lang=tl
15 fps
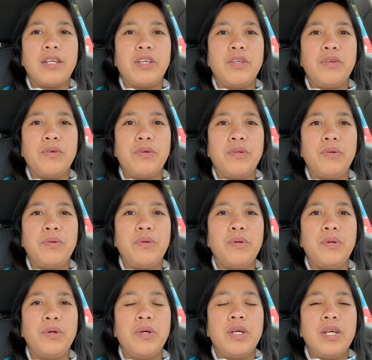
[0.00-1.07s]

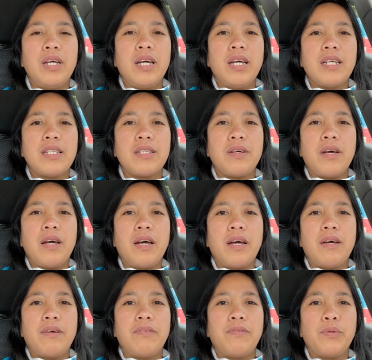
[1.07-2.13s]
Yolo
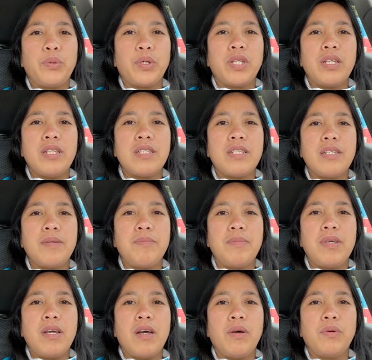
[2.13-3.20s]
uh, for teaching
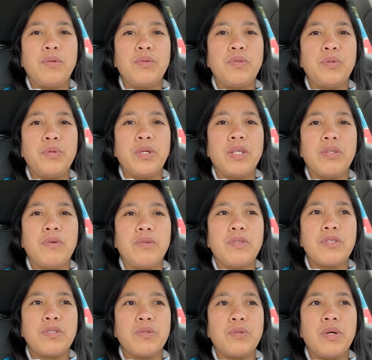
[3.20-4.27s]
me how to do it
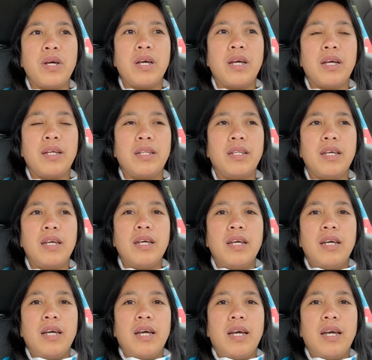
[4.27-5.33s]
also and
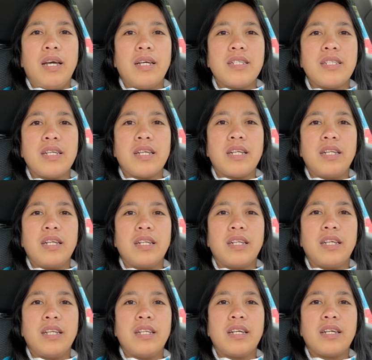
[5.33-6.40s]
uh, siya rin ang
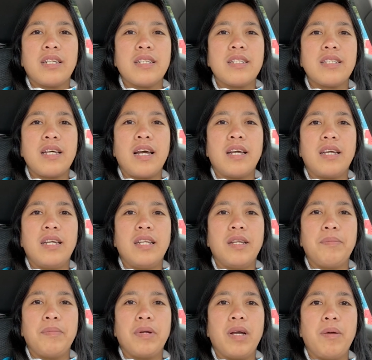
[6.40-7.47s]
nag-encourage sa akin
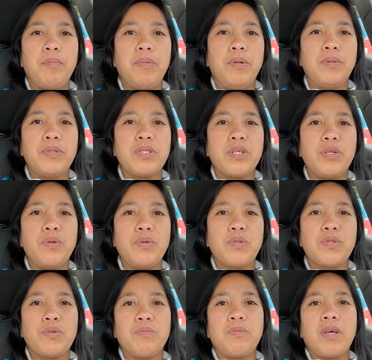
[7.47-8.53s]
na mag-upload sa
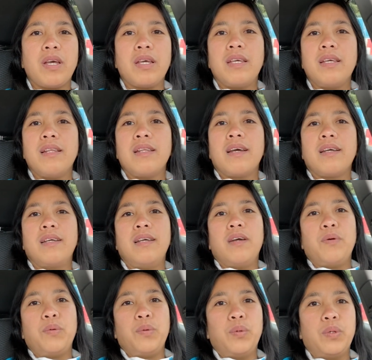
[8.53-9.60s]
YouTube dahil lagi
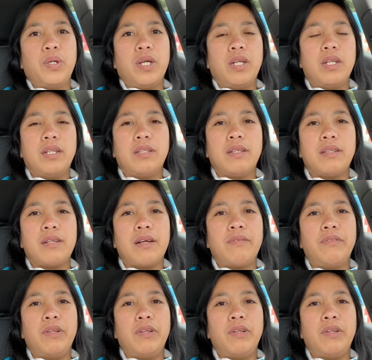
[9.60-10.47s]
akong uh, nagta-travel